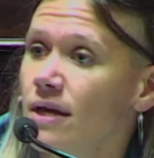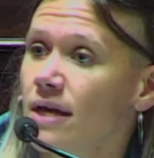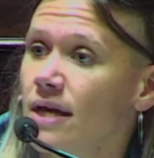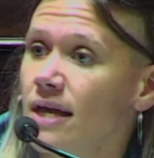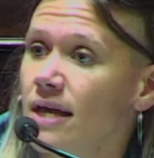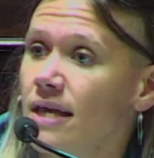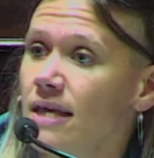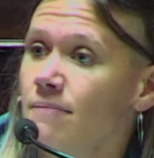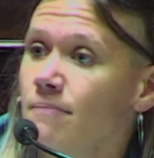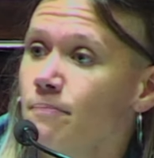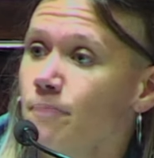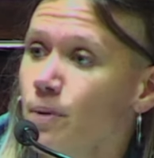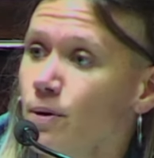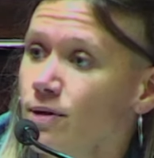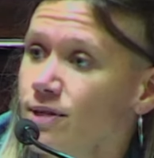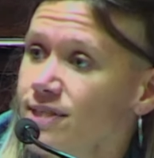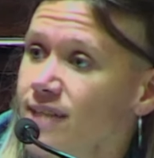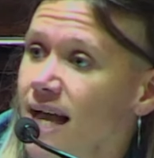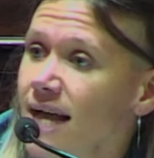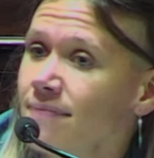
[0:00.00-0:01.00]

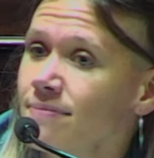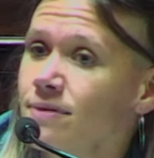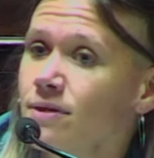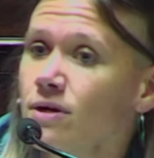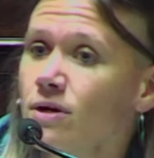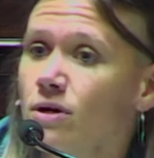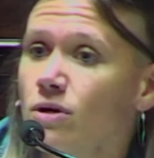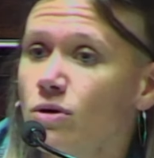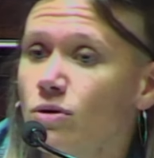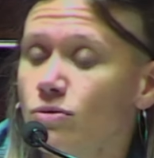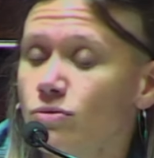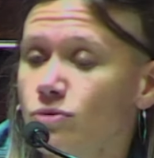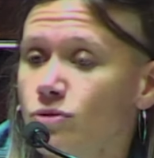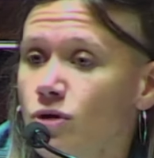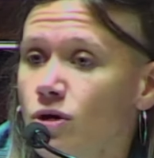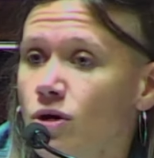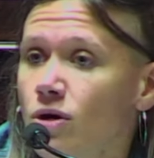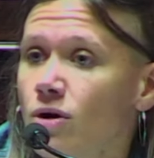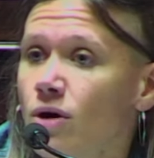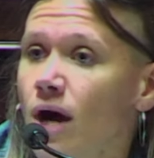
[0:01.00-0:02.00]
impulsando junto
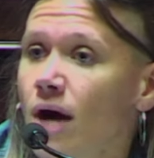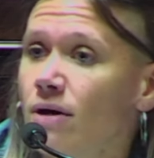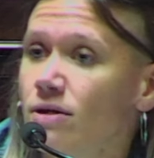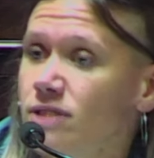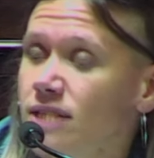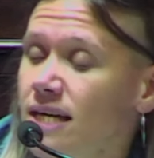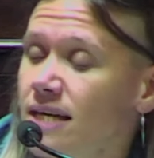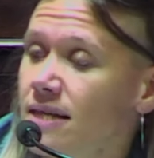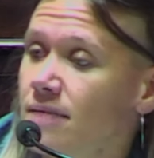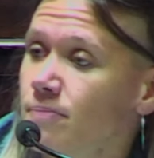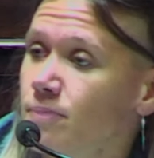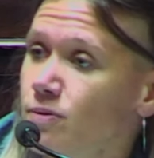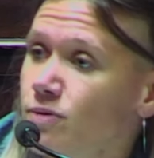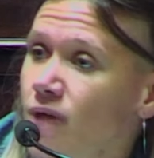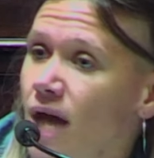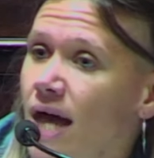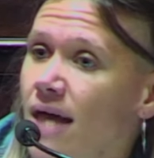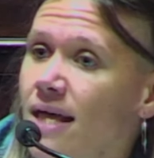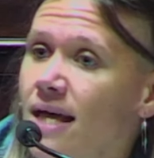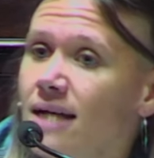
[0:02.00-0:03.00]
a otras
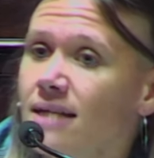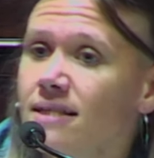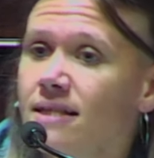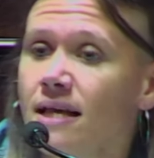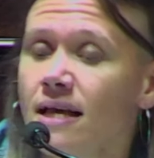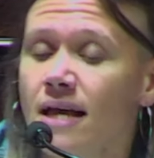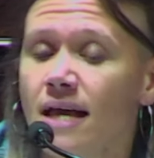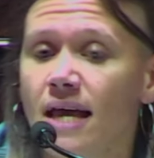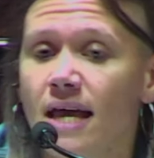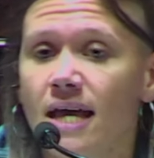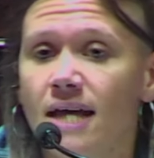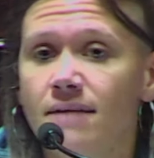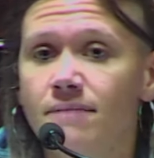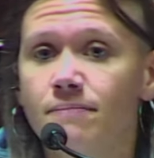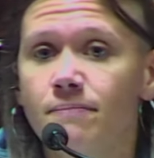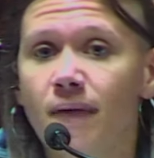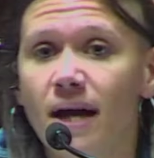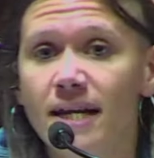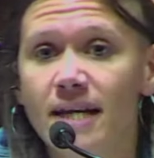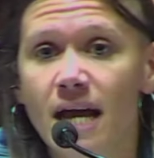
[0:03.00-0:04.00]
diputadas en
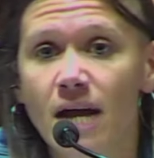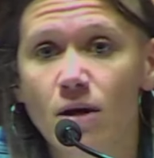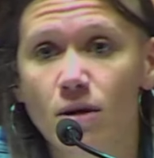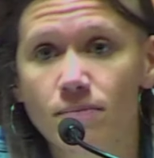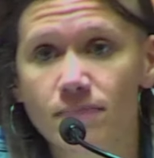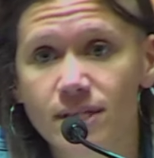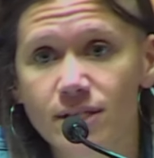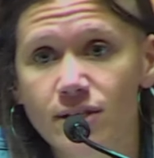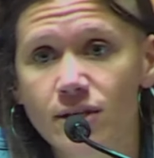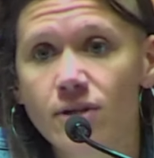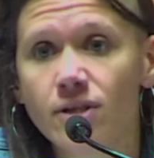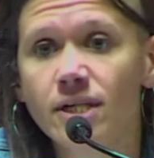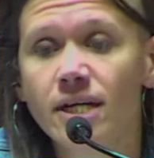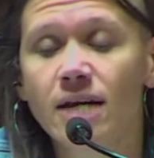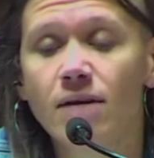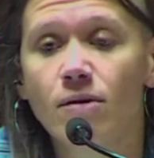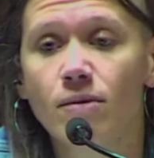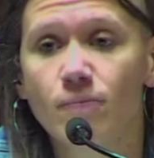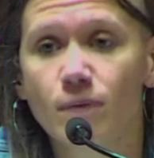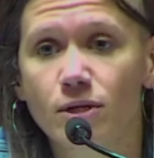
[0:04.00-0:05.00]
varias comisiones,
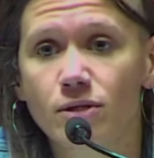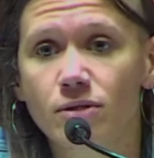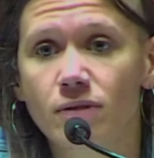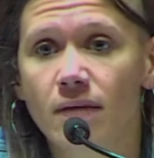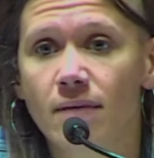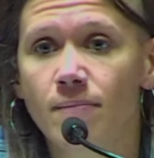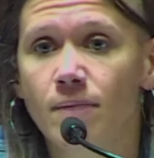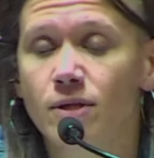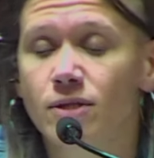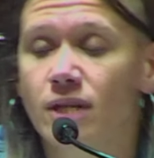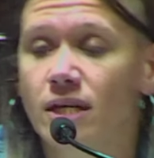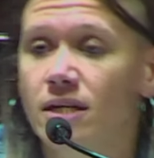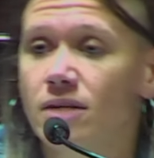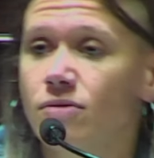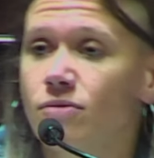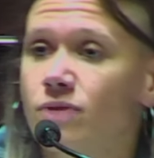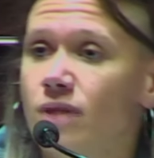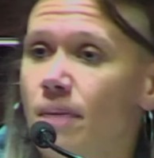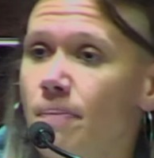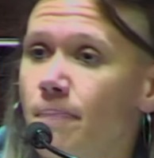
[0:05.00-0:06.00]
lo hemos, hemos tenido
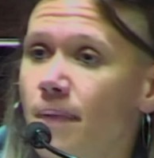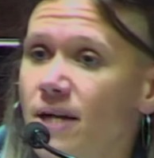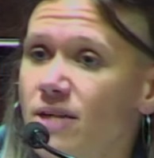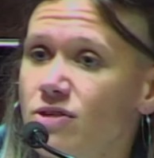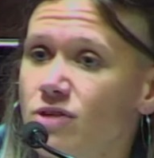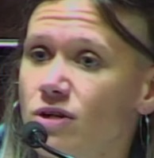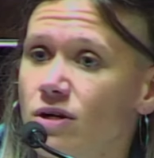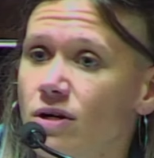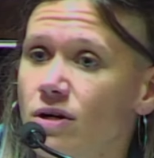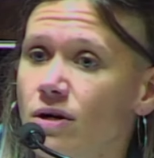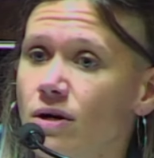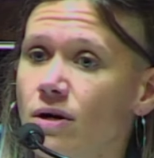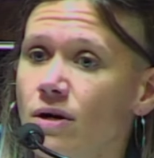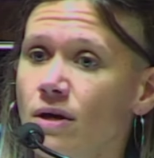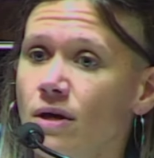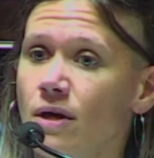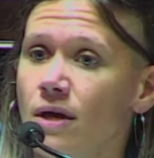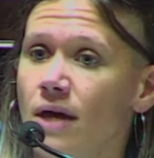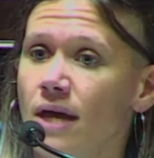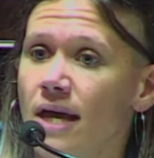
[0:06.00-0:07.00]
un despacho
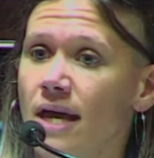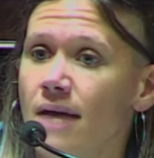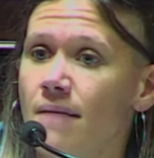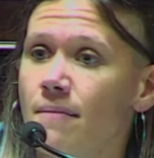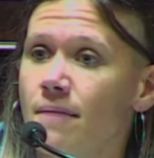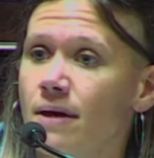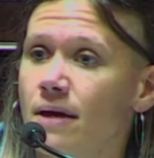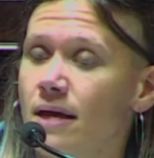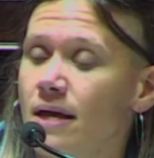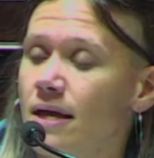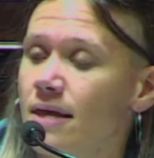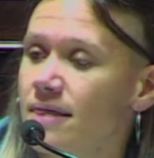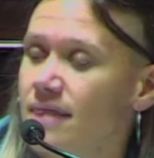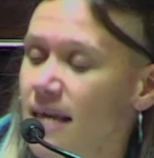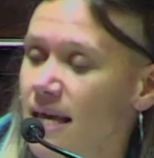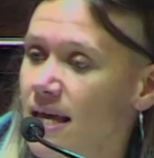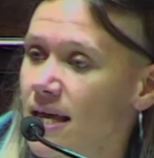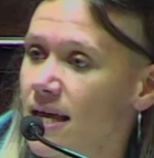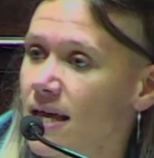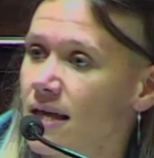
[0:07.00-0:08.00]
eh,
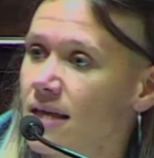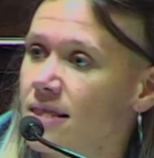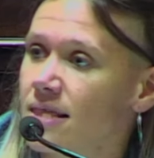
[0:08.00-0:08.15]
eh, de,